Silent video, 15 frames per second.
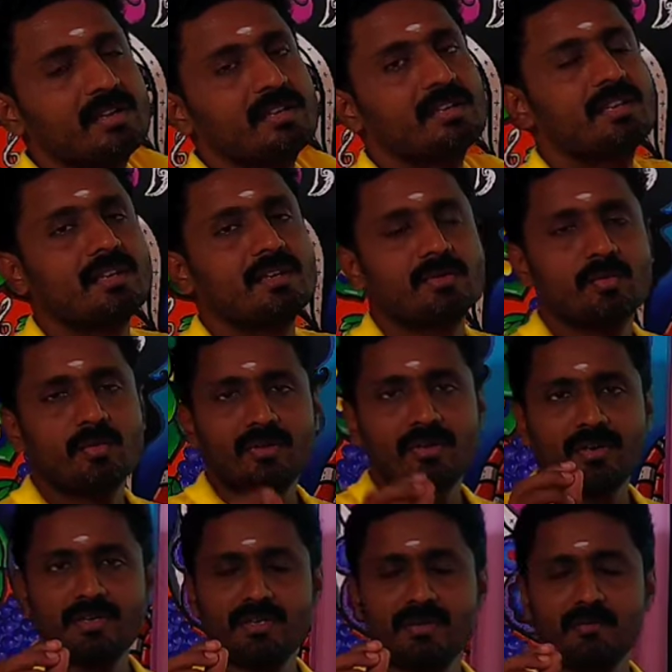இதிலிருந்து ஒரு
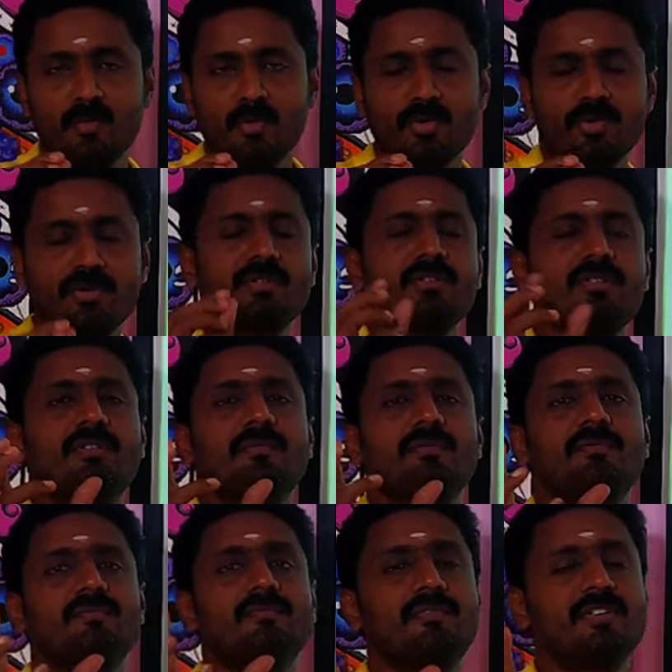ரெண்டு மூணு
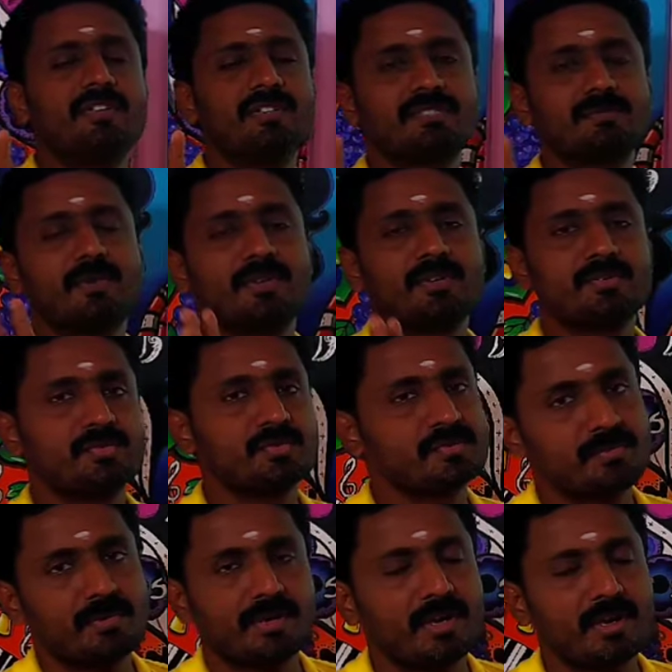வேர்ட்ஸ் மட்டும்
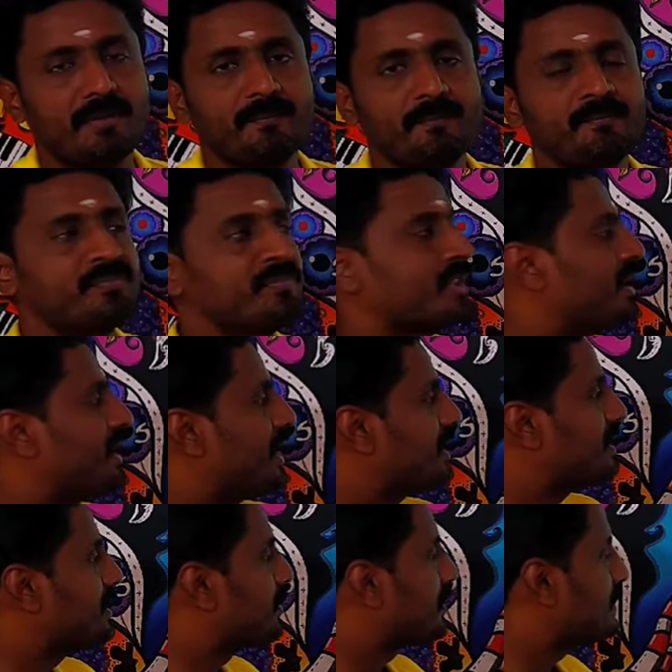சூஸ் பண்ணுங்கள்
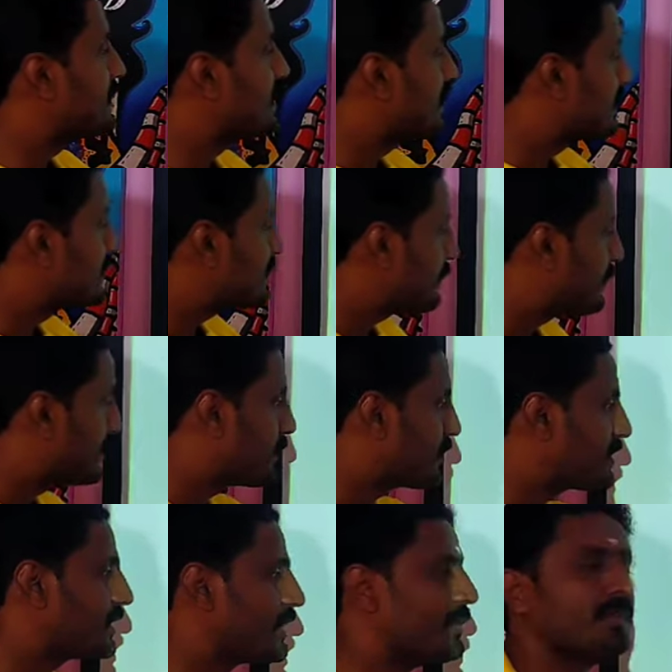அதுக்கப்புறம் அதுக்கு எக்ஸாம்பிள்
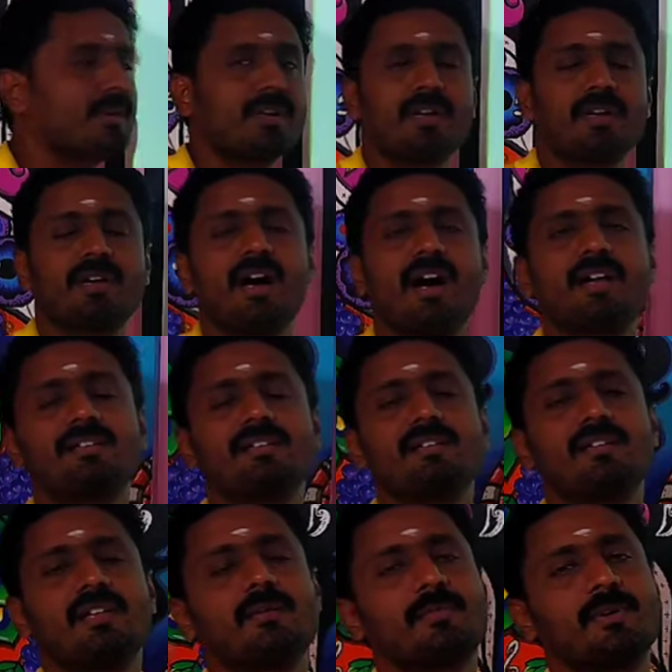கொடுத்துருக்கேன் பாருங்கள் அதையும்
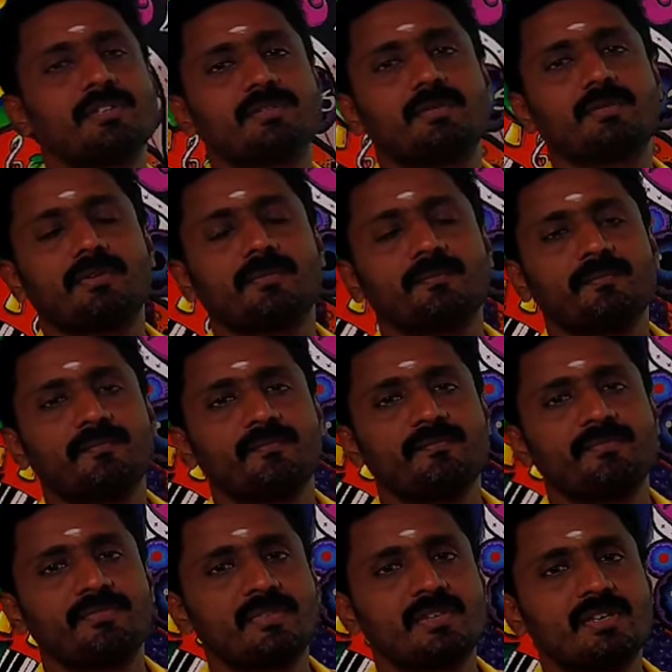நீங்கள் படிச்சுக்கோங்க
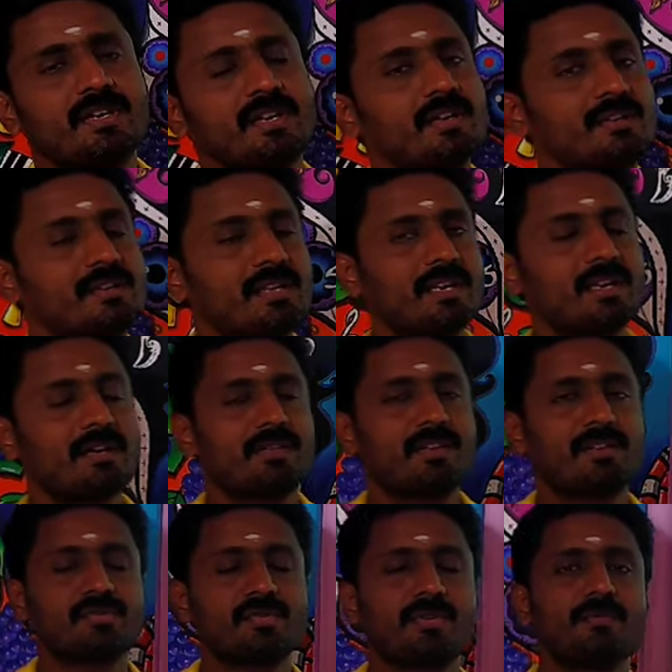ரைட்டா ஏற்கனவே
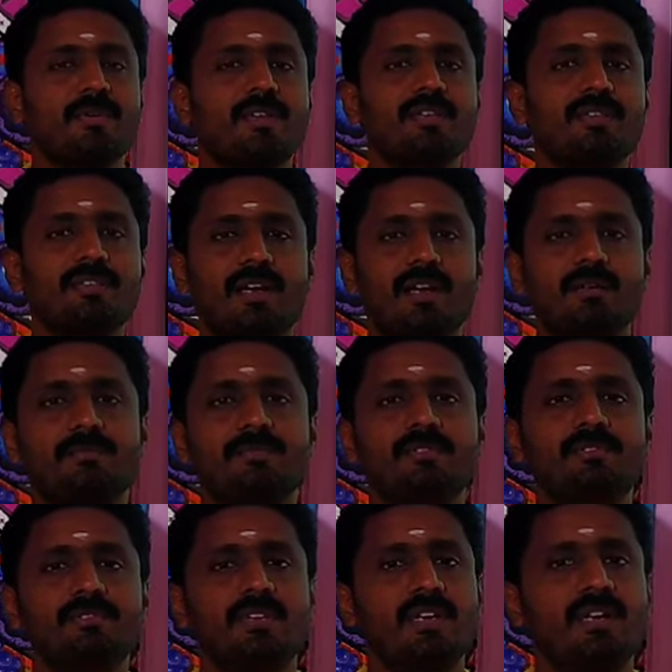நான் சொன்ன மாதிரி தலைப்பு
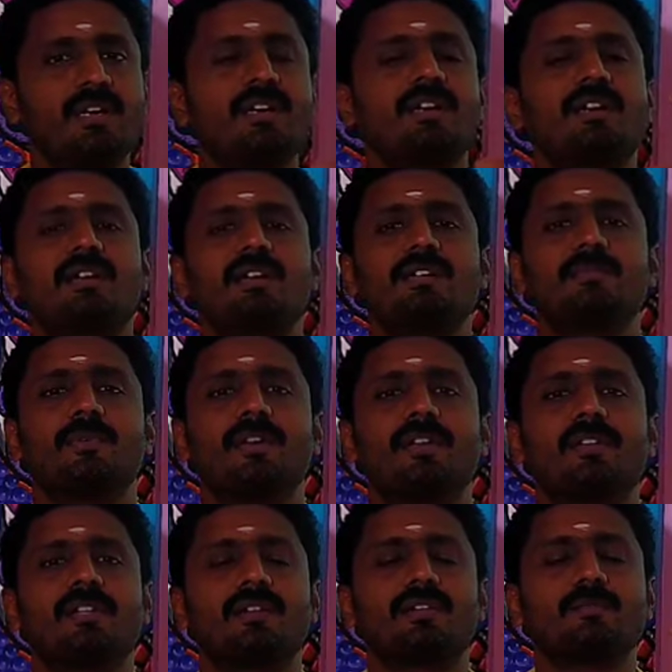ரெண்டு
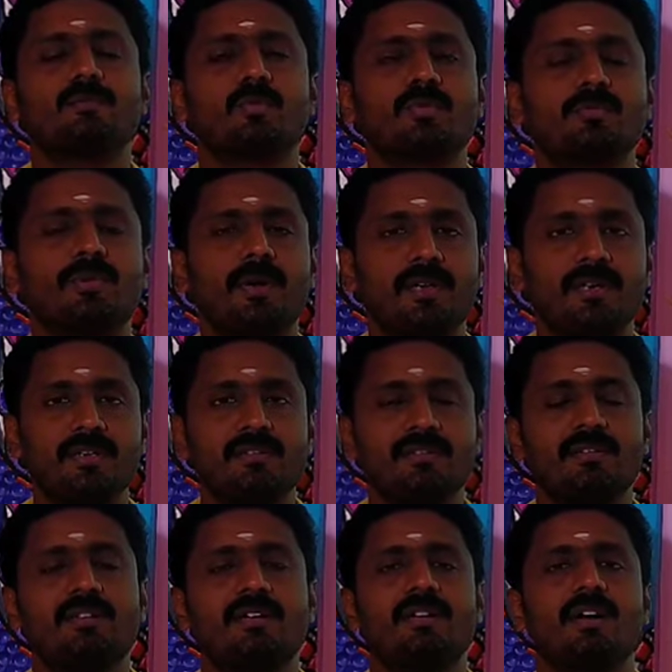பாயிண்ட்டு அல்லது மூணு பாயிண்ட்டு
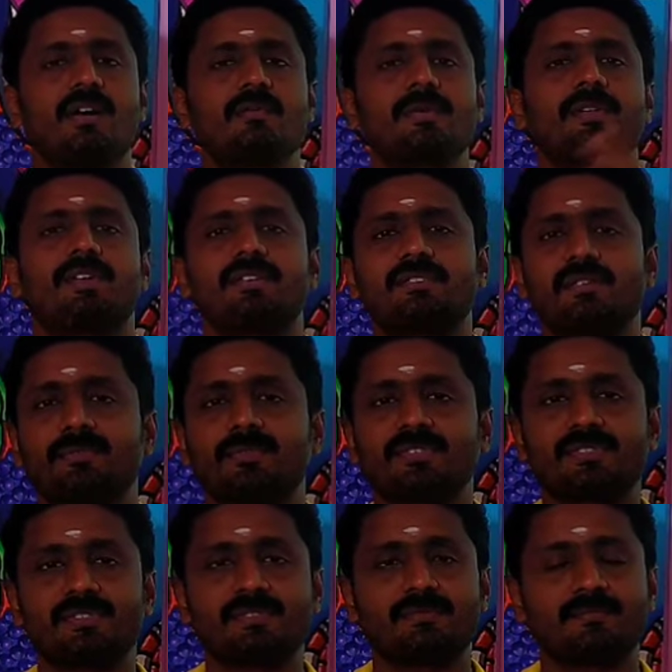அப்புறம் எக்ஸாம்பிள்ஸ்